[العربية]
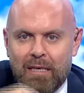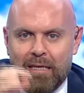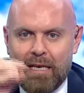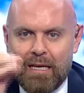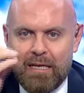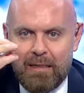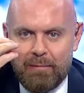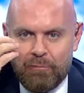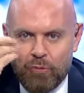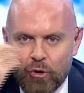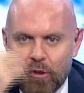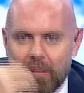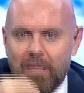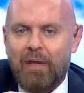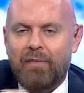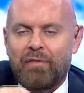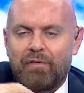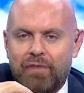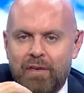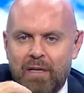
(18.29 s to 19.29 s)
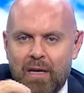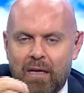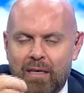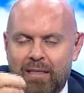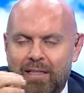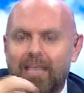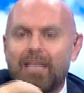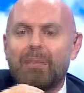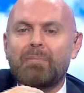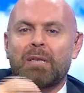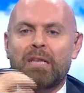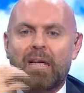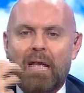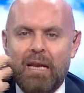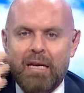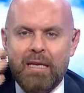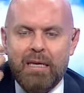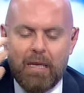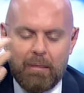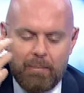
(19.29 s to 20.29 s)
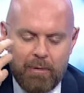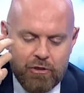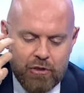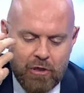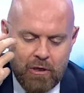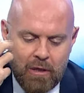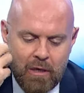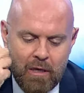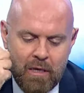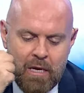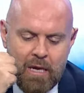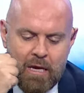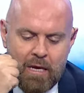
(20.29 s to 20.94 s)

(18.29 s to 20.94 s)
يلي بتتلف فيها كثير من خلايا البشره